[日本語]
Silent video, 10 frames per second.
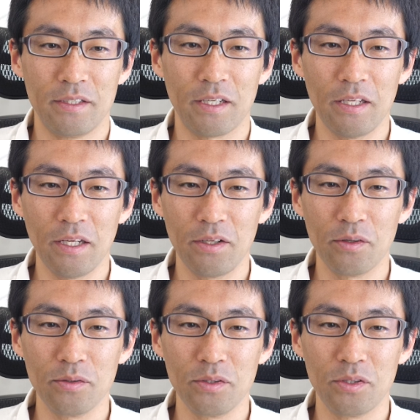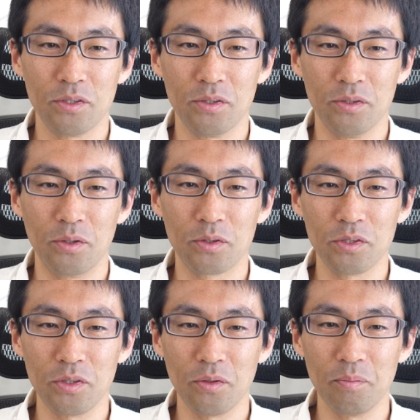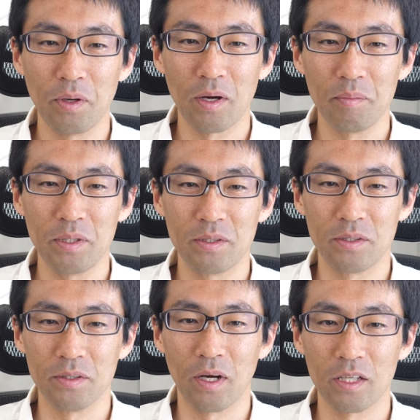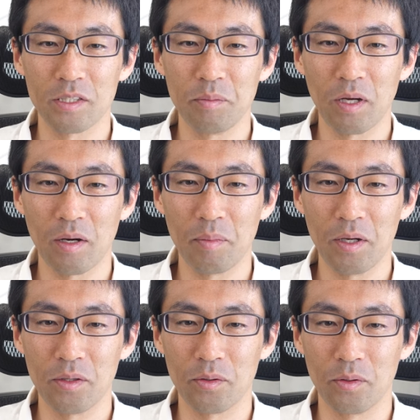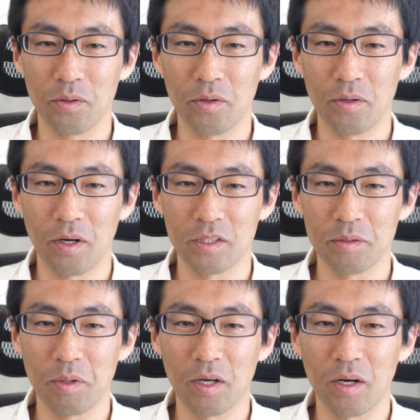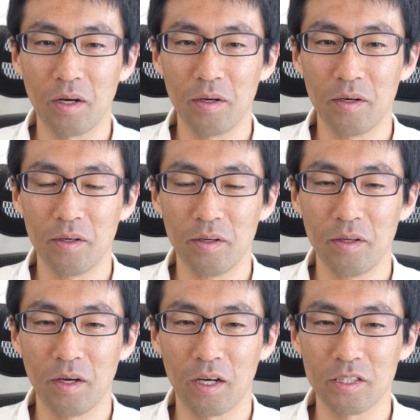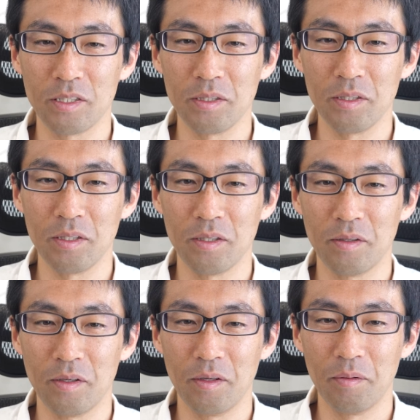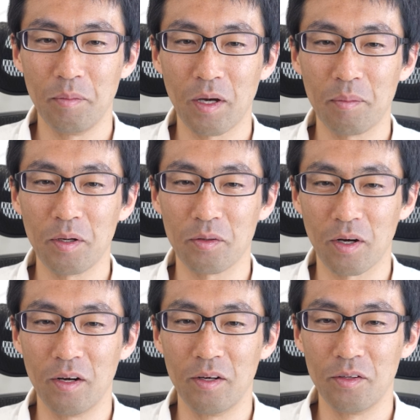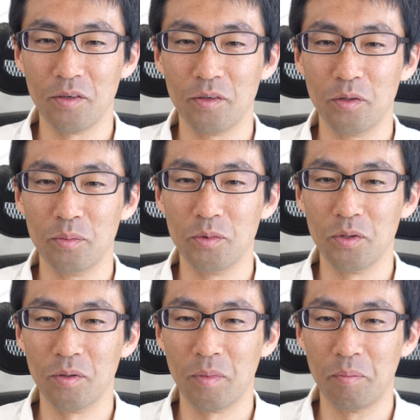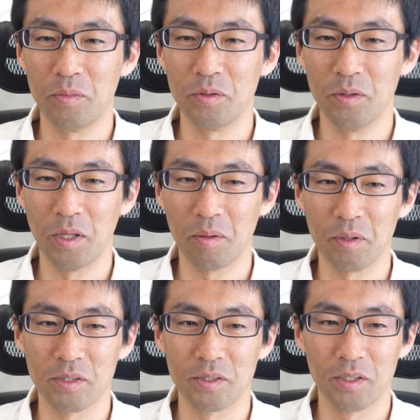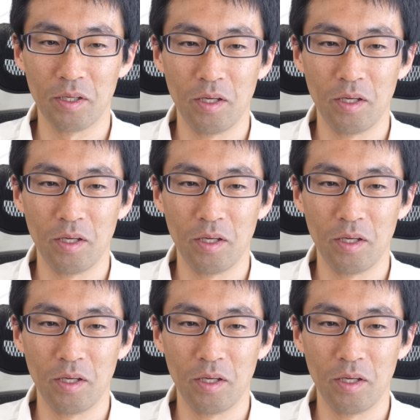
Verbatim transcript: 最大4064メガビッツ8メガバイトの8メガ8メガバイトかのロムをマップできます。